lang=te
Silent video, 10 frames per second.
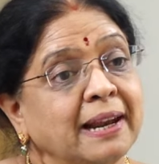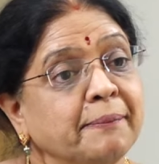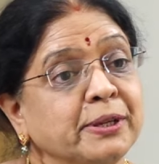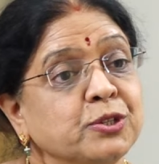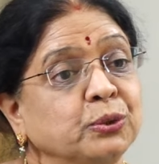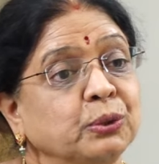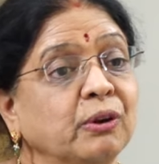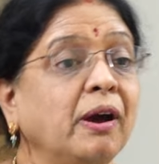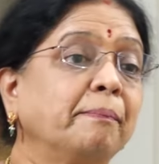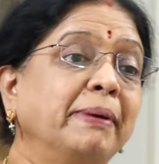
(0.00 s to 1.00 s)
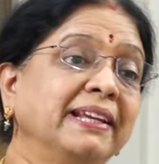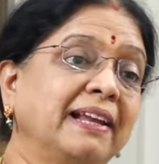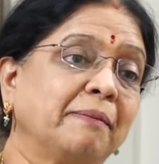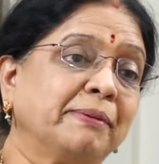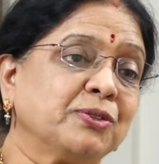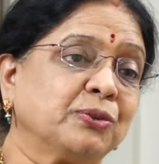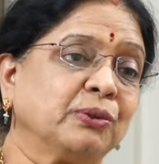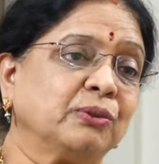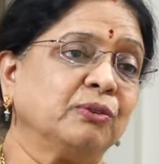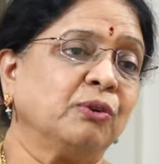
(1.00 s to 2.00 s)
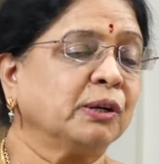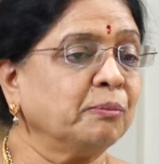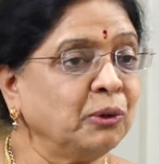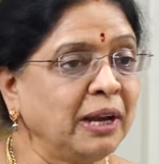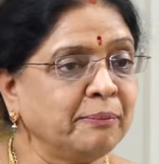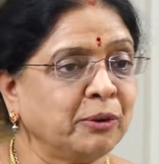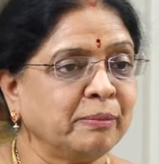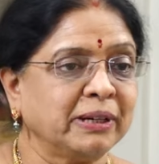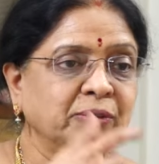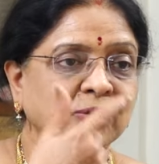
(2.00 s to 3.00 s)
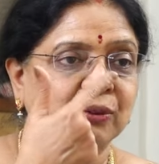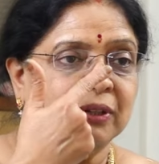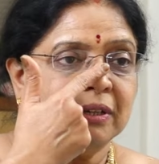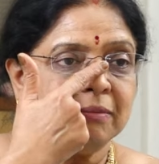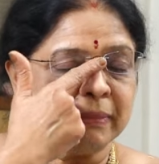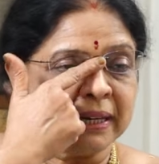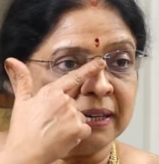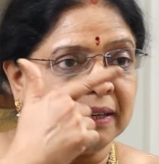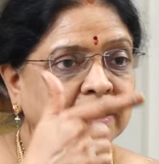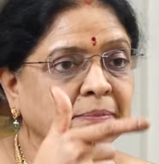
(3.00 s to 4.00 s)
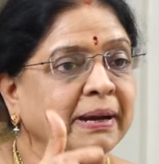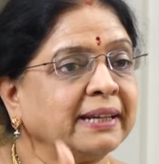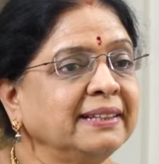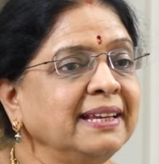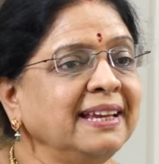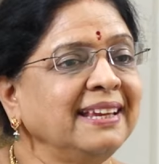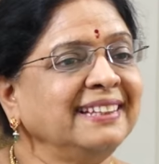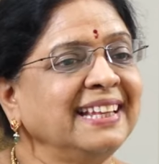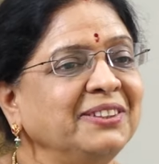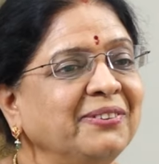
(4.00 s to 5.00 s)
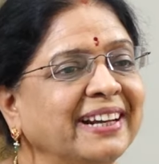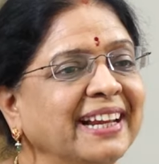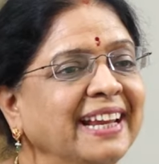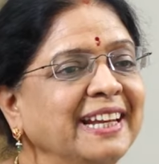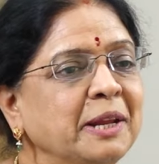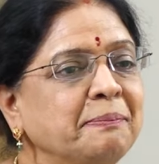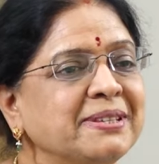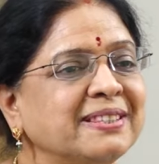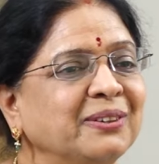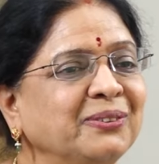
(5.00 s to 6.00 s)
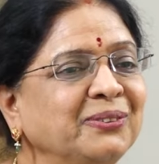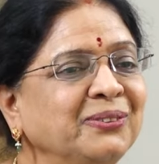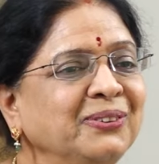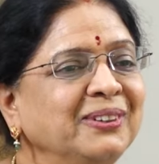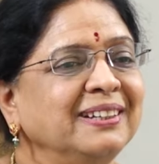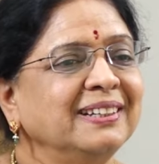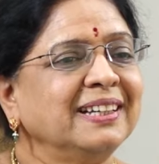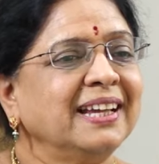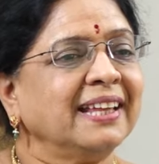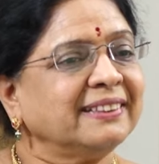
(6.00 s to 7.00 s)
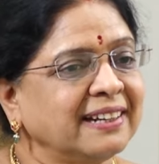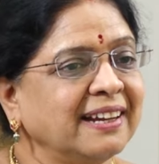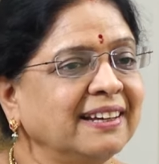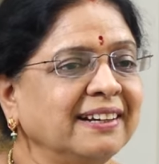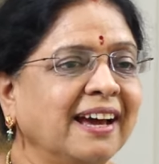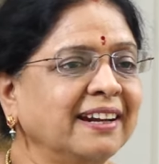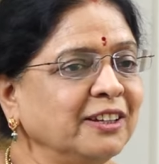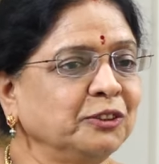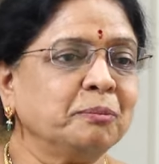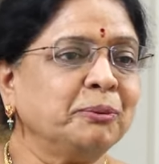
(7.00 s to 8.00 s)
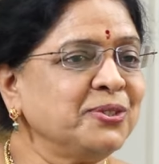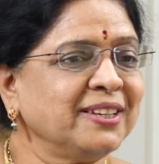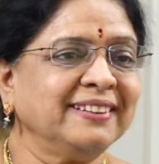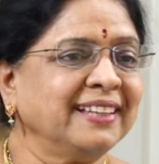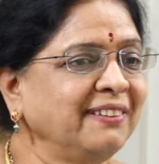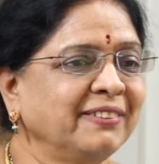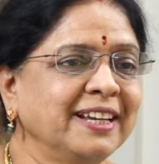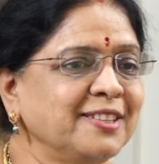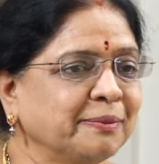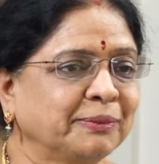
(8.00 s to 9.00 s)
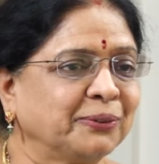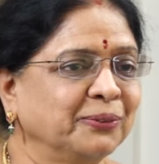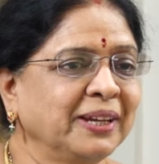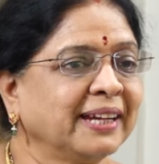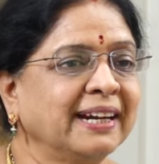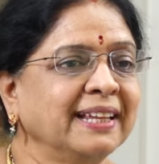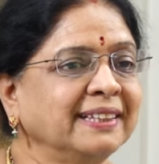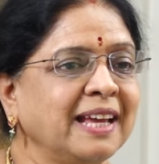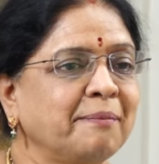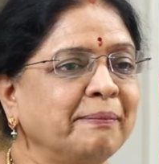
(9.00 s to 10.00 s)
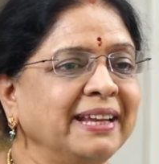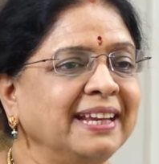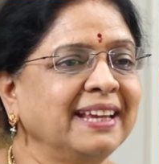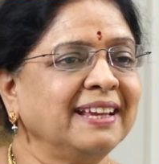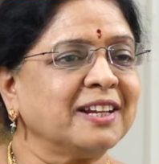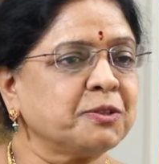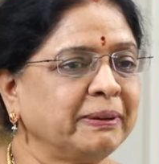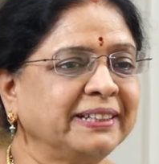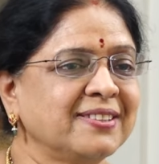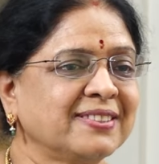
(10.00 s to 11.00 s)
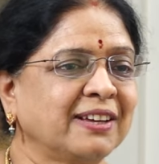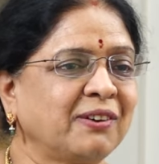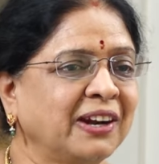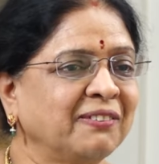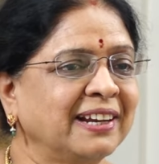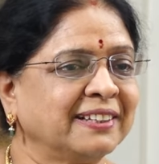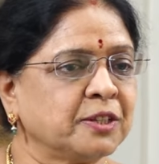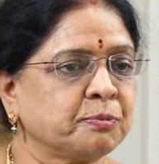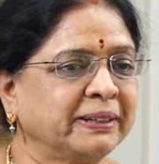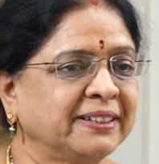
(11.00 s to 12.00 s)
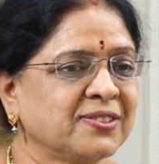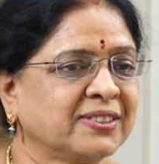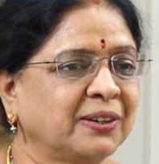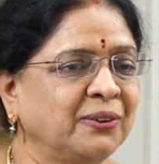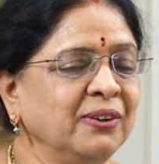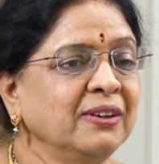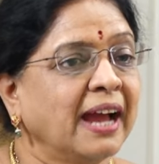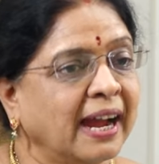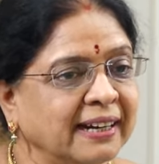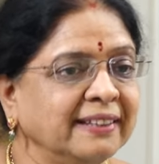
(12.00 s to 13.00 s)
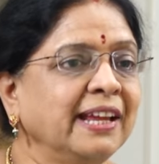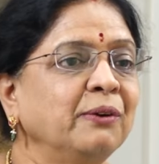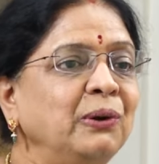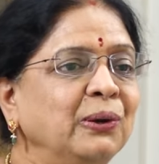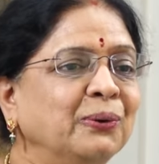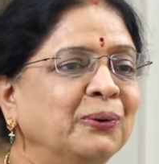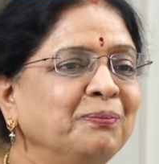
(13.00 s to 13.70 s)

ఎలా పెంచుతున్నాం అబ్బాయిని ఎలా పెంచుతున్నాం ఒక మూలేమో మనం మన భక్తి దీని ద్వారా ఏం నేర్పిస్తాం ఎత్ర నార్యంతు పూజంతే ఇవన్నీ చెప్తాం ఎక్కడైతే అమ్మాయిని రెస్పెక్ట్ ఇస్తారో ఆడవాళ్ళకి రెస్పెక్ట్ ఇస్తారో అక్కడ దేవుళ్ళు